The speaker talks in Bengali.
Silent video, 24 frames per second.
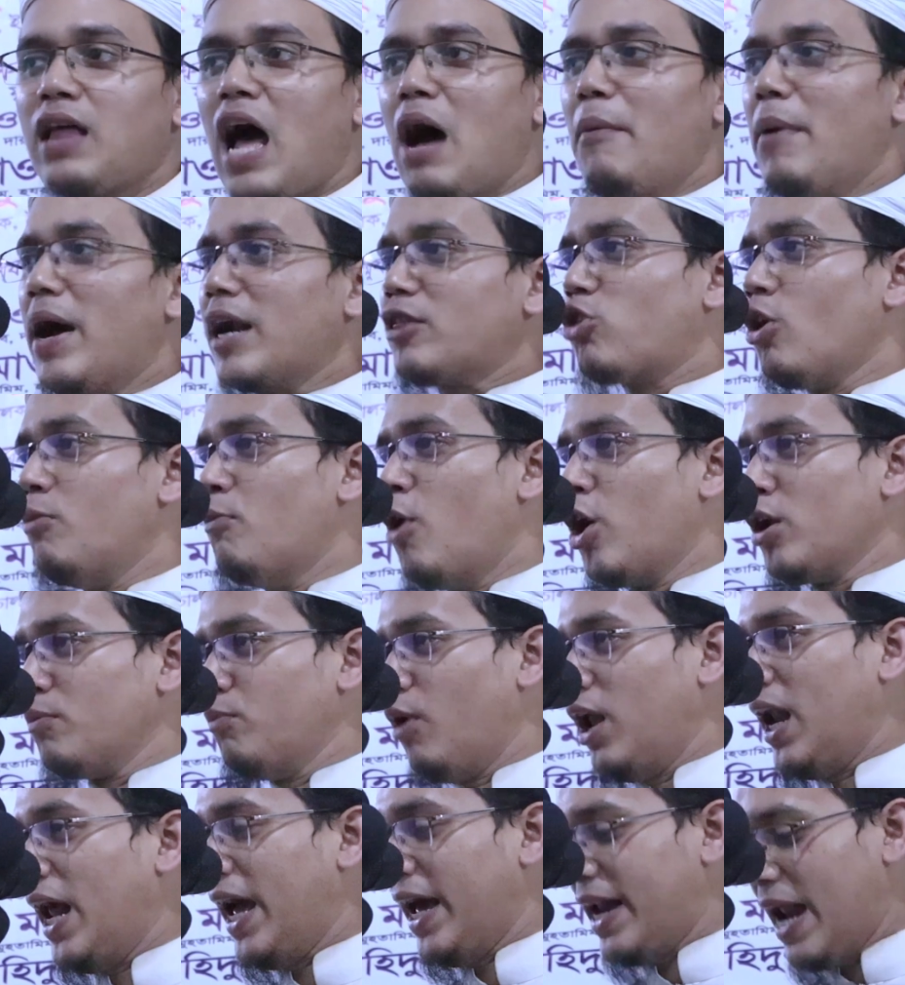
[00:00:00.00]
আমার তো মন
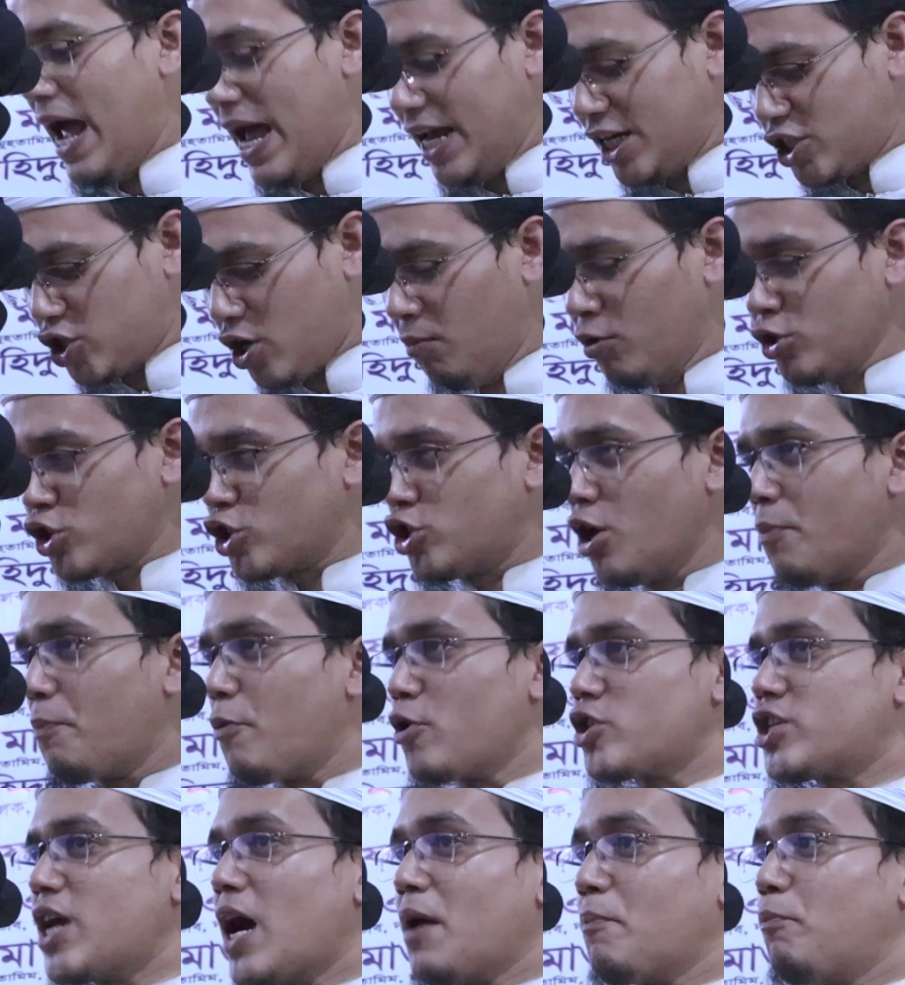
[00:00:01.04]
বলে এরা এই সমস্ত
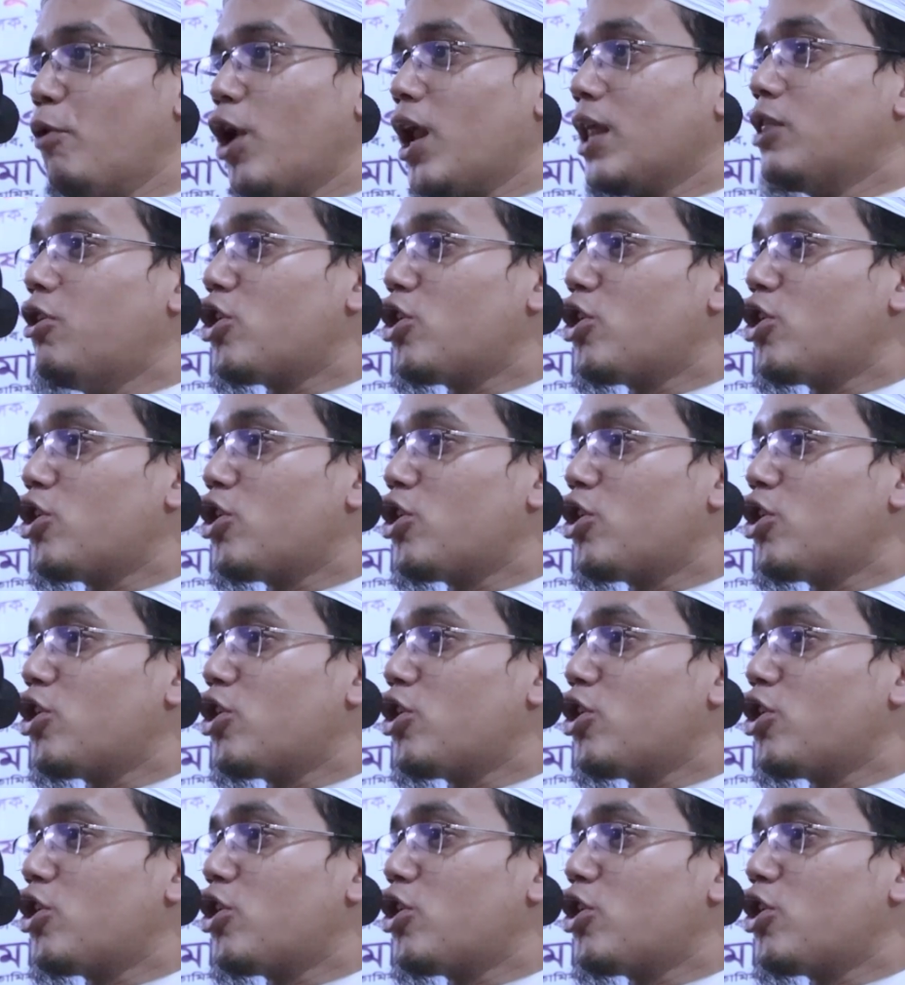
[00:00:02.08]
পোশাক পরে